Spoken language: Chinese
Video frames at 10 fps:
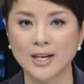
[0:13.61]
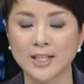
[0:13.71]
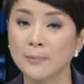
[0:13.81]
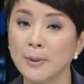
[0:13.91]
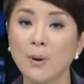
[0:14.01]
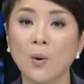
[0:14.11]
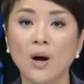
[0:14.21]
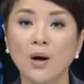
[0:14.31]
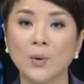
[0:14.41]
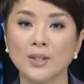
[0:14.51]
视频曝
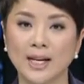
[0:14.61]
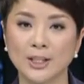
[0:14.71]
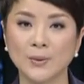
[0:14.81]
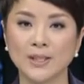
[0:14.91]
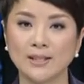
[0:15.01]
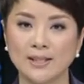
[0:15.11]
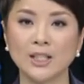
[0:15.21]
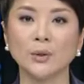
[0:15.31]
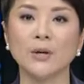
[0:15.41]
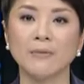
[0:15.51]
光后，上海中心已
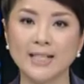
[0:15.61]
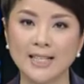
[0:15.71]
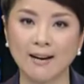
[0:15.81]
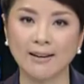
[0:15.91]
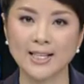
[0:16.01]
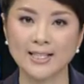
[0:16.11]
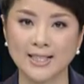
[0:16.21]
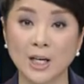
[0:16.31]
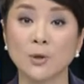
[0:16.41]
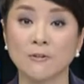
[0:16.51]
经对围墙开始
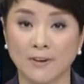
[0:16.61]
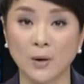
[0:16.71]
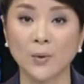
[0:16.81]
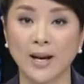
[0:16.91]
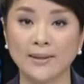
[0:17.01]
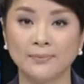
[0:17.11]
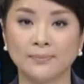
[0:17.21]
加装防护栏。